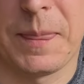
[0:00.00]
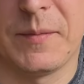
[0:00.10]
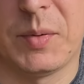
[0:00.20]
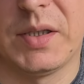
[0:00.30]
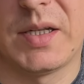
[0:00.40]

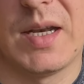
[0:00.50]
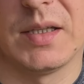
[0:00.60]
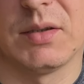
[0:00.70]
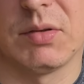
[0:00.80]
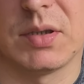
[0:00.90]

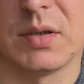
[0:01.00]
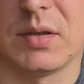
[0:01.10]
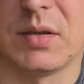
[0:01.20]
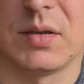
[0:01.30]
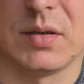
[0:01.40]
полиэтиленовых.
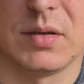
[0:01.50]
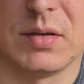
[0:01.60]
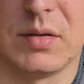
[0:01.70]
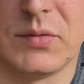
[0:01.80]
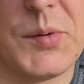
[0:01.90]

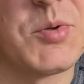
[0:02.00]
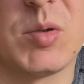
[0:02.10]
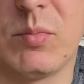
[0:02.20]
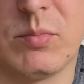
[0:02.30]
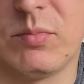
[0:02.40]
В
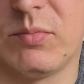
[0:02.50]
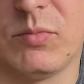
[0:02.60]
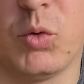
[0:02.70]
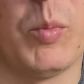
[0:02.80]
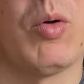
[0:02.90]
общем,
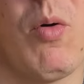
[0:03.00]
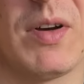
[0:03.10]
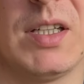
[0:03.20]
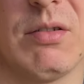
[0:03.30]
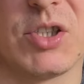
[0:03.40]

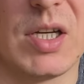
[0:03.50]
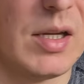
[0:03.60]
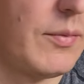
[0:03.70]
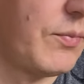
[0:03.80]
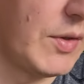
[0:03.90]
упаковка не
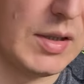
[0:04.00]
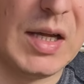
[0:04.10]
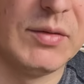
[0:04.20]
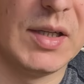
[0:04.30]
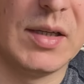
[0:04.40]
важна.
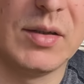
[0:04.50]
Главное,